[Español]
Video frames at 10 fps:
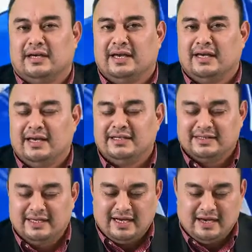En
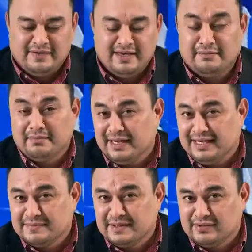este habían
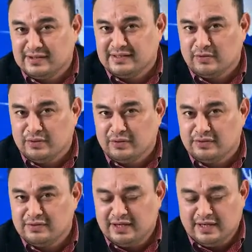varias personas a bordo